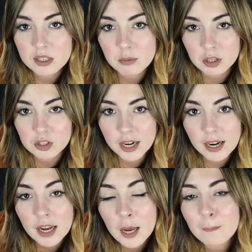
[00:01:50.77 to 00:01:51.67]
c'est pas
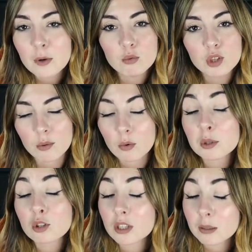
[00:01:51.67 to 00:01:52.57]
cher mais au bout d'un
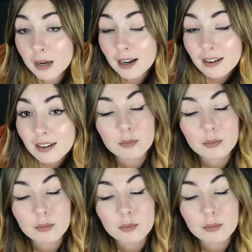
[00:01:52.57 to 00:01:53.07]
moment t'en as marre.